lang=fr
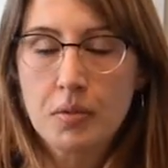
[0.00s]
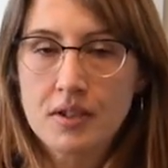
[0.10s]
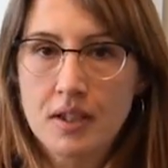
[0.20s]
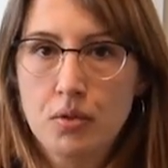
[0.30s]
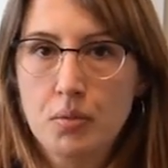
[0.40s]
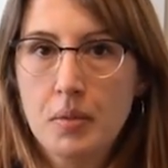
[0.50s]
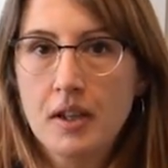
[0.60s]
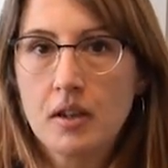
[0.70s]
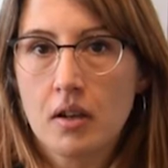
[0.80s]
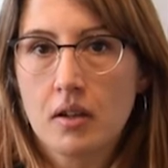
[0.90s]
Nous sommes dans
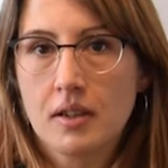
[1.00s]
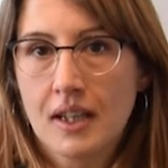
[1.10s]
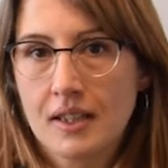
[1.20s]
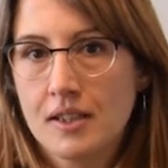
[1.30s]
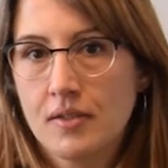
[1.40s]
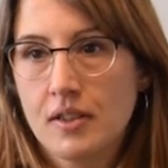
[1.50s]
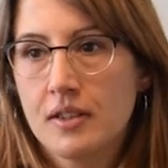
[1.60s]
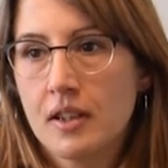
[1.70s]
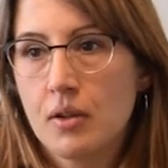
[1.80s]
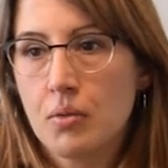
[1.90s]
un domaine
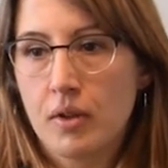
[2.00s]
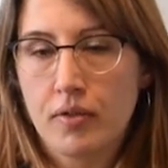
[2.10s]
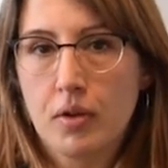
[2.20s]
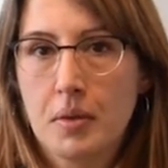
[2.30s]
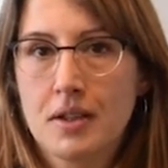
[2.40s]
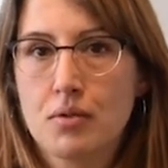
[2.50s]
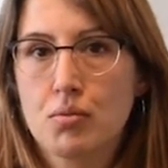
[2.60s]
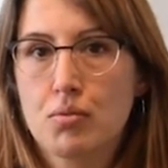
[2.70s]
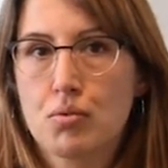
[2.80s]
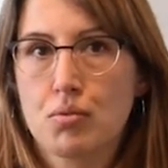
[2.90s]
d'activité où les
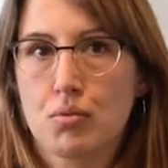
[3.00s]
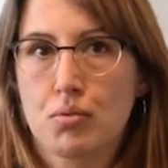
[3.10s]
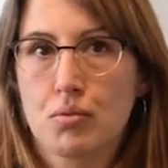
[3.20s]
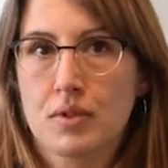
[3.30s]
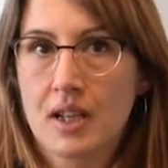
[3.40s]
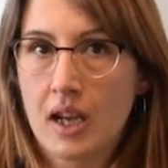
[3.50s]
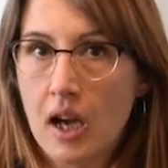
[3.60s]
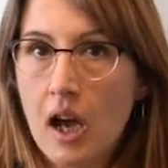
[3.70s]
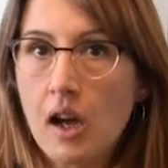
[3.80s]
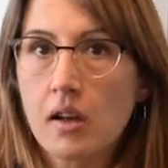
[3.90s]
formations
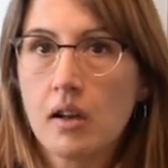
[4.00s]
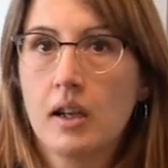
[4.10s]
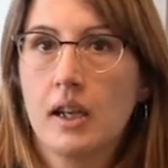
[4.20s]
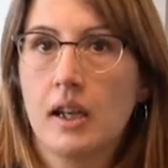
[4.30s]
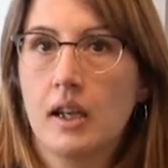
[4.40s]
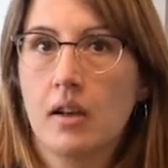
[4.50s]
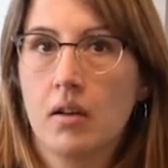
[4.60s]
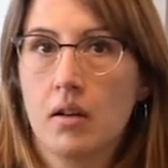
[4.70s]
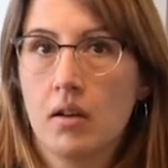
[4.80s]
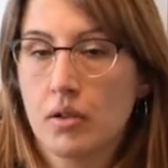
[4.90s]
sont très rares
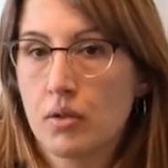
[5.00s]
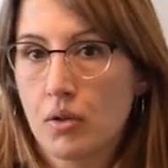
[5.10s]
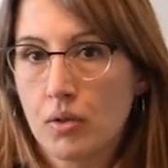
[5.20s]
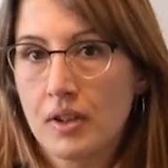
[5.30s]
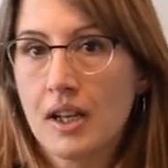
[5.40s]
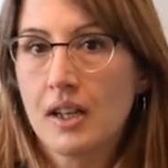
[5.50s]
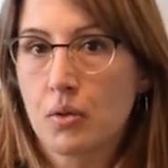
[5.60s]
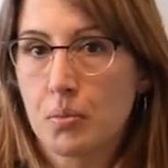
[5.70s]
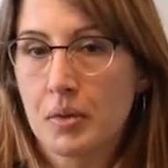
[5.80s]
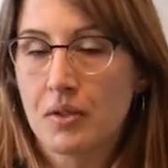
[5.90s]
et euh, dans
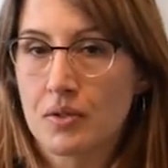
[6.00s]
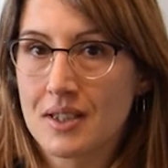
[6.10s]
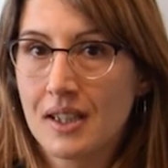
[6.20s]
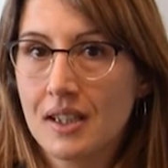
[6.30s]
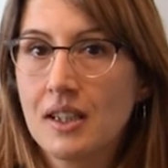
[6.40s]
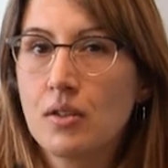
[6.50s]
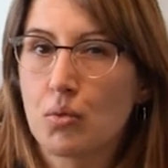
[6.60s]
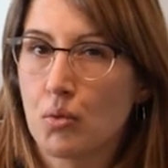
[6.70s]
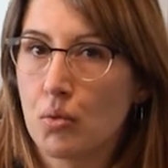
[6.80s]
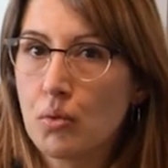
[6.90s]
lequel les compétences
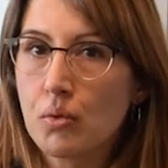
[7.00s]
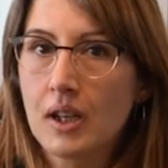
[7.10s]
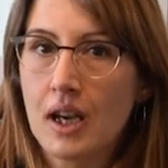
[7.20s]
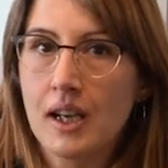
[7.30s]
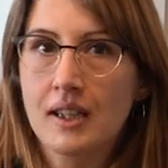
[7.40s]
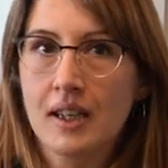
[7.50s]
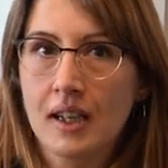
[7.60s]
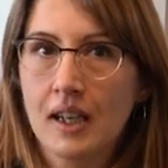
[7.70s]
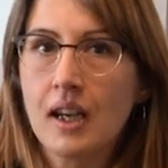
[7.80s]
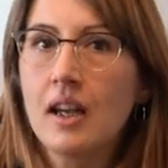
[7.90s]
techniques sont longues à
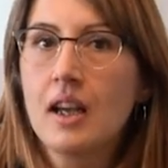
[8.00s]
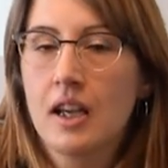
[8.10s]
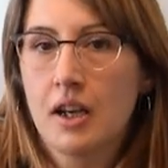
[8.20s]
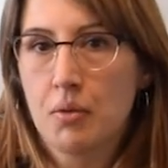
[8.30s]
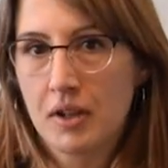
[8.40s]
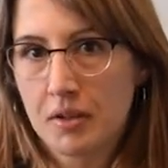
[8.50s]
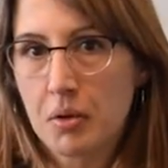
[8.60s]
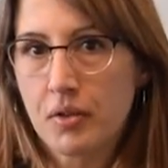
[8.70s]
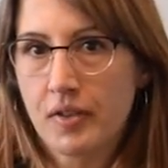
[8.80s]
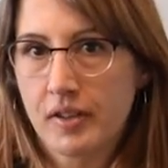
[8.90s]
acquérir
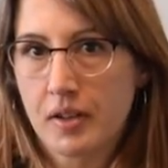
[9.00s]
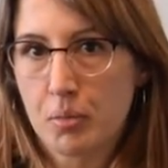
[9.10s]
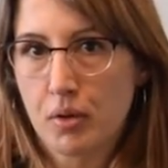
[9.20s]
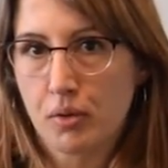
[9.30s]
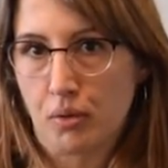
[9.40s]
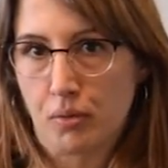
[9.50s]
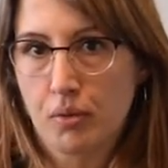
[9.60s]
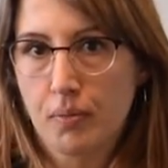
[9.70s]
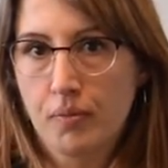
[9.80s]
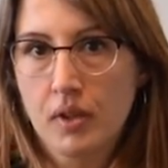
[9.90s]
et où l'expérience est
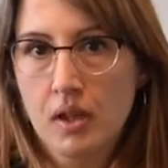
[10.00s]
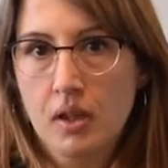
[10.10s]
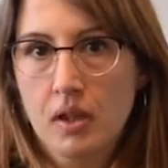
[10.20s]
importante.